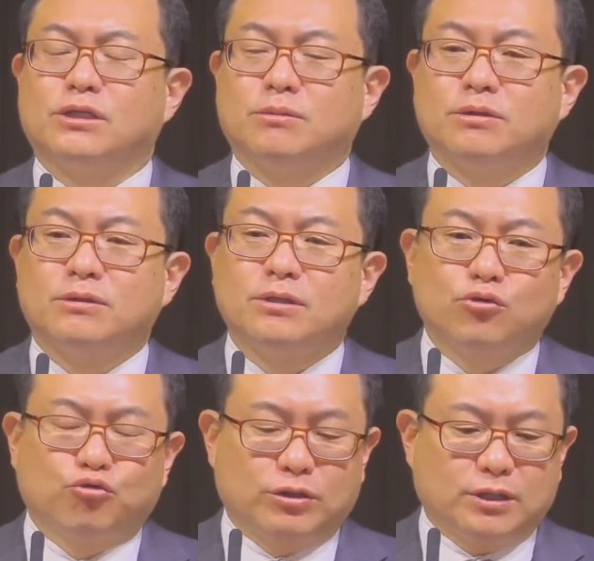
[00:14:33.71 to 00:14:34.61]
이번
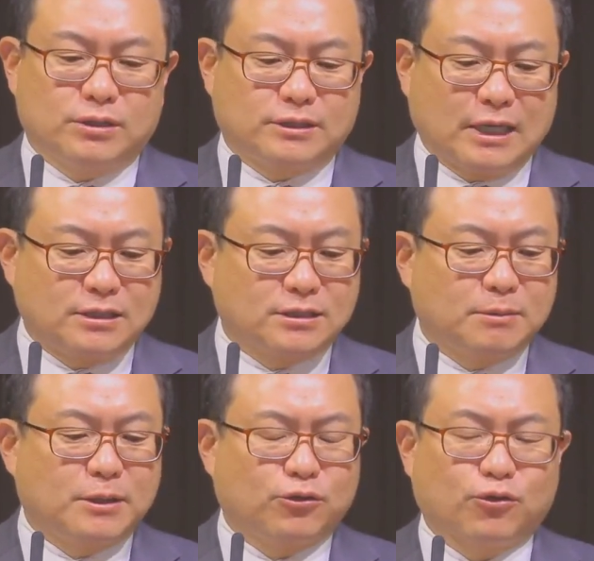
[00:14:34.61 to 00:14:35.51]
우리 재직
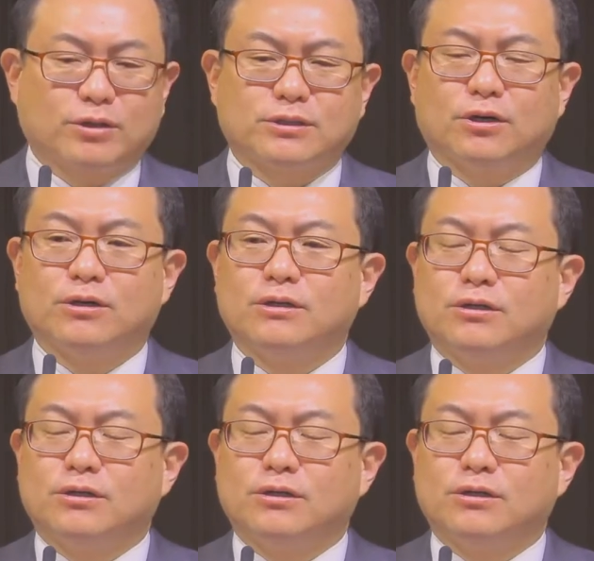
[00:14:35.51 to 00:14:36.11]
세미나 통해서